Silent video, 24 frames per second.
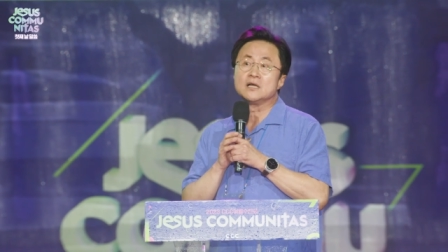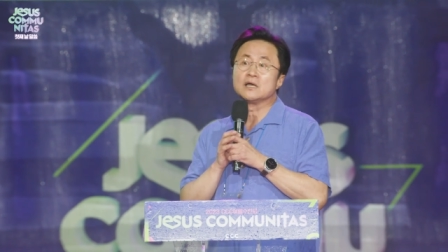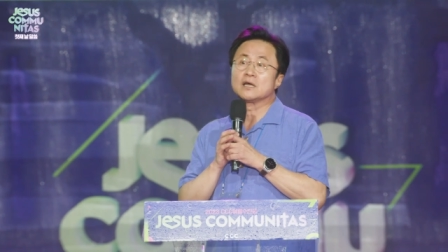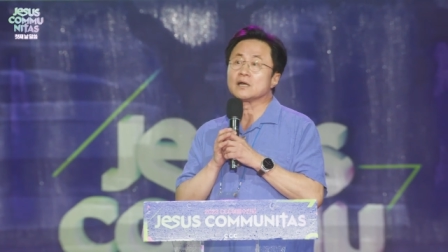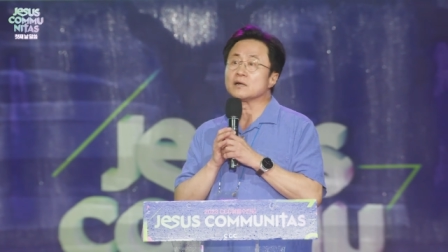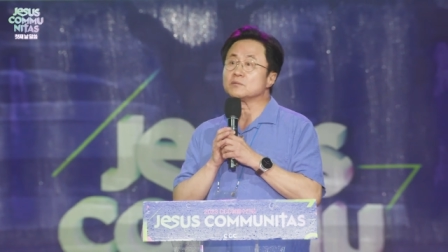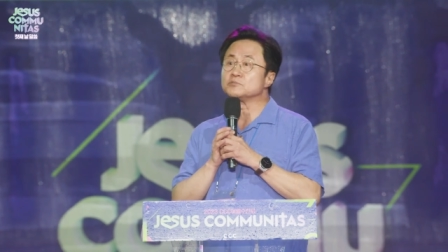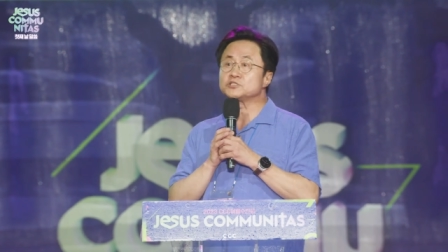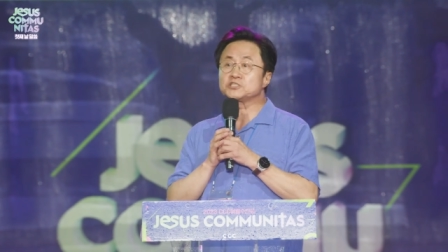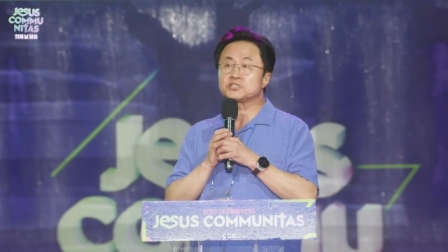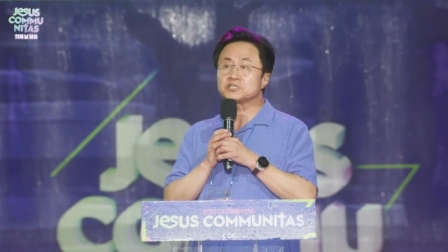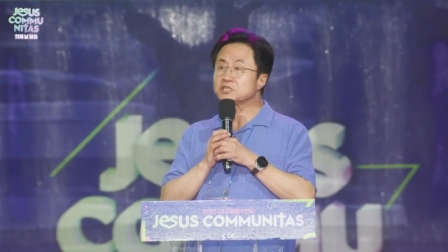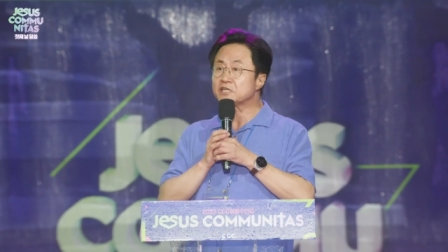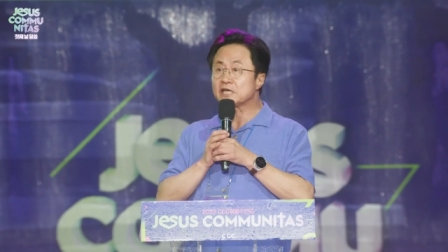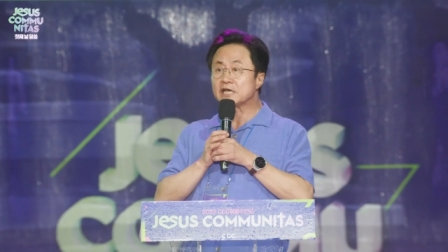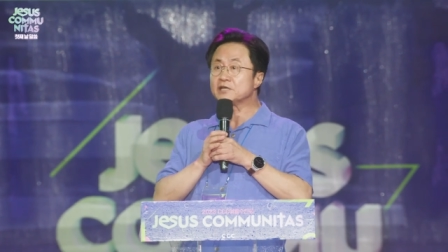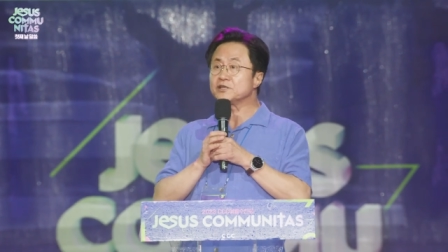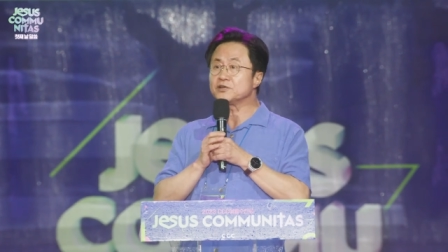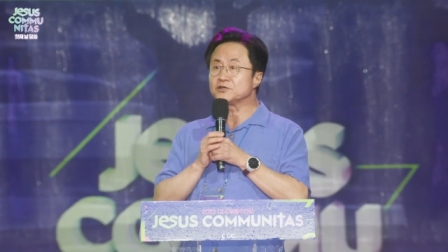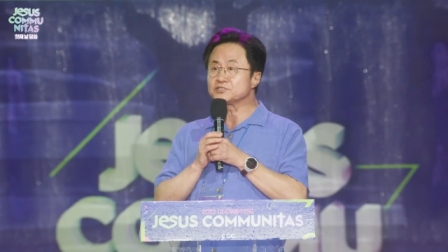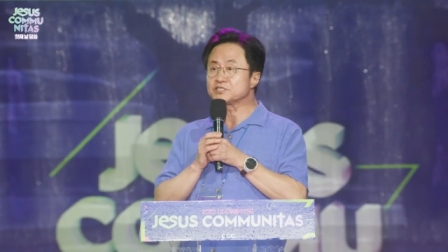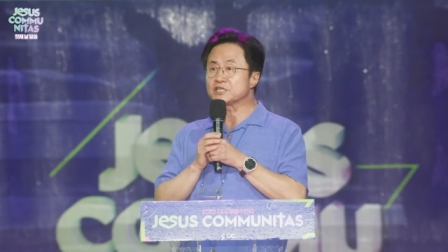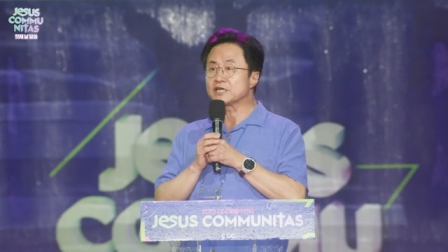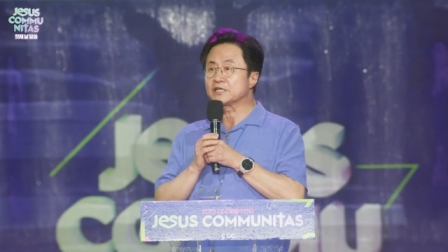여러분,
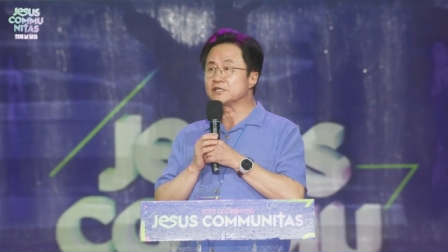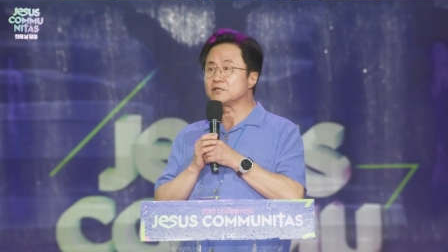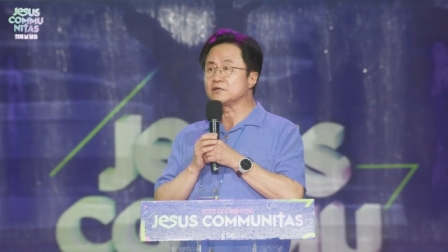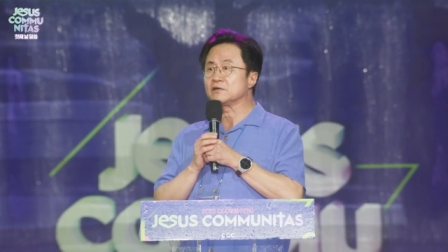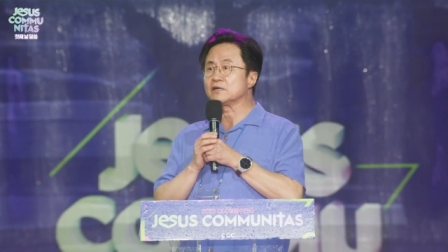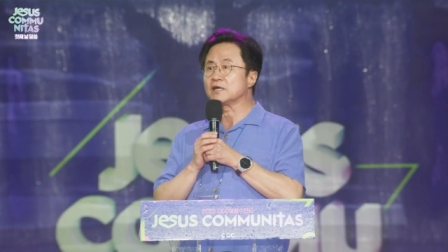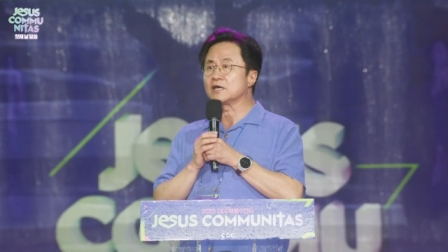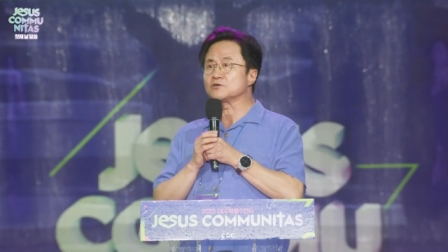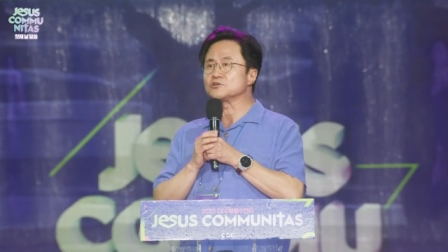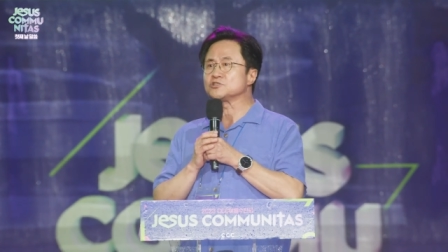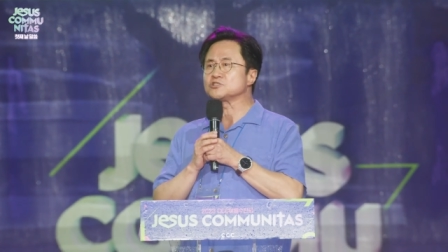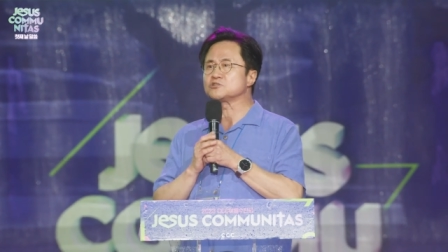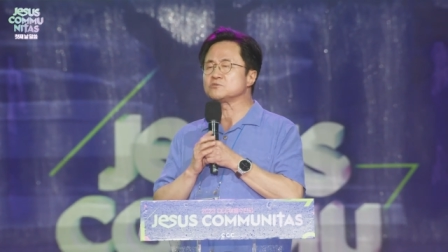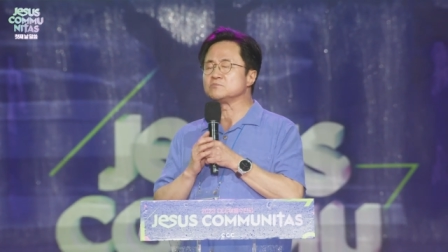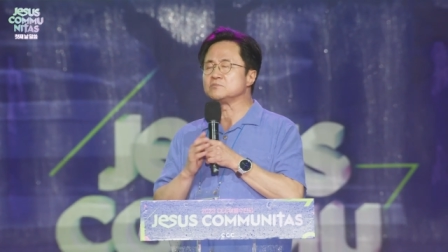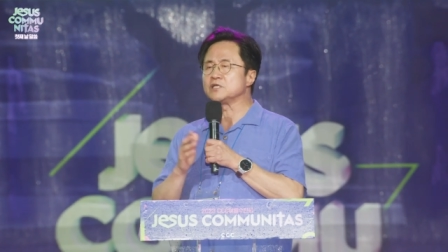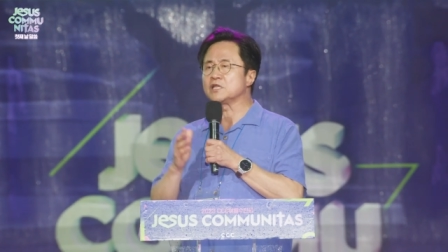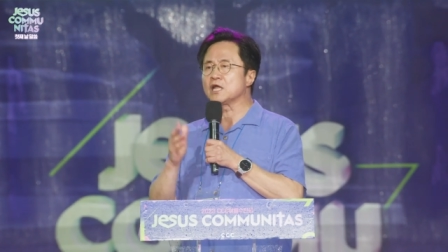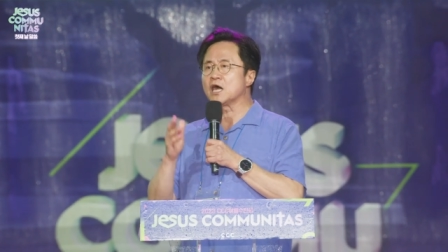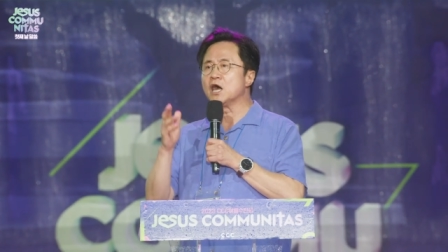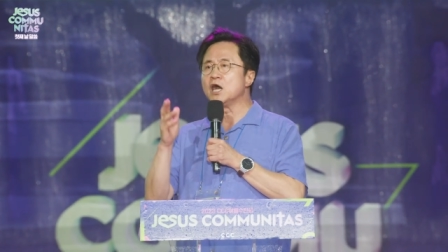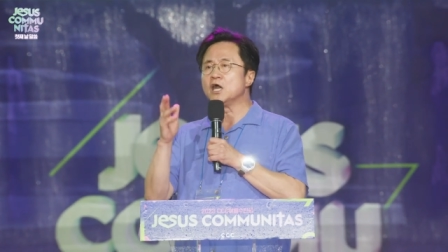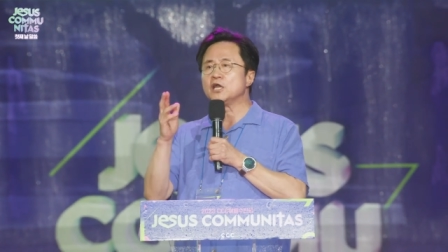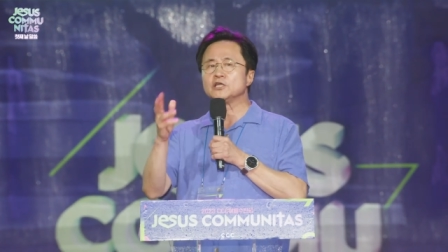특이한 현상이 일어나고
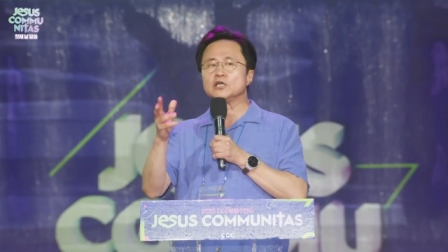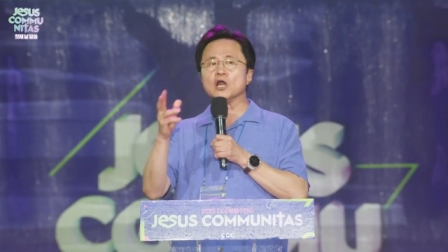있습니다.